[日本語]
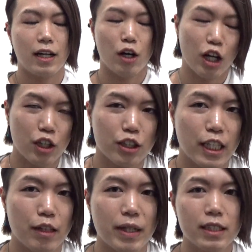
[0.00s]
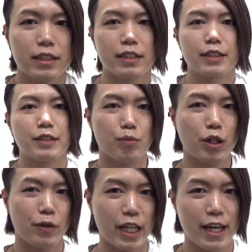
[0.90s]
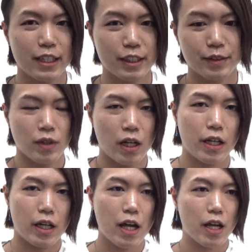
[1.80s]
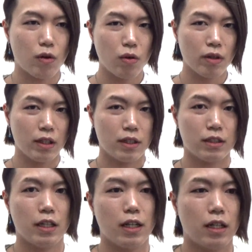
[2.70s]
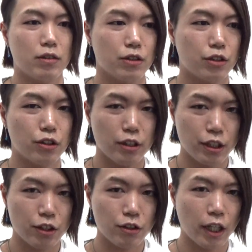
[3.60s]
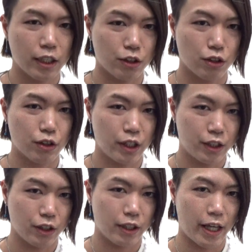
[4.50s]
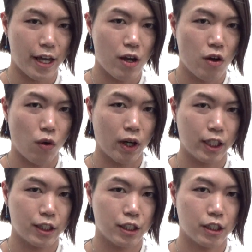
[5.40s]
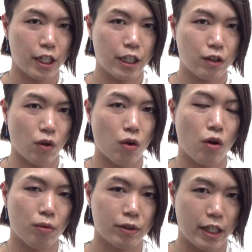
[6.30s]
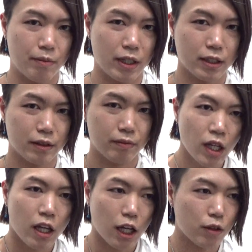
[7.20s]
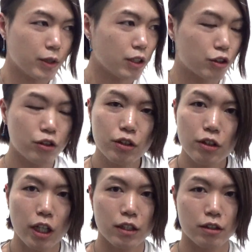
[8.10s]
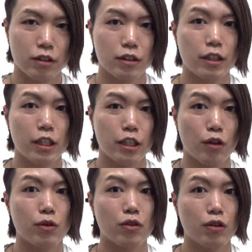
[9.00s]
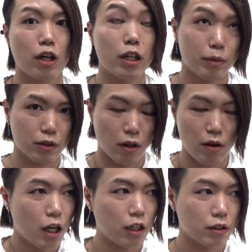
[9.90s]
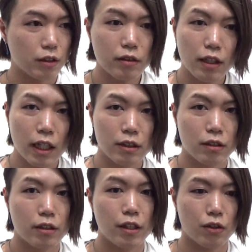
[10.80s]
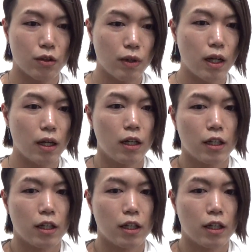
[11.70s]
おはようございます。もりもりです。はい、えー、今回はですね、あの、水牛ハズについてお話ししたいなと思っています。あの、皆さん、水牛ハズって聞いたことありますかあの、水牛ハズっていうのは、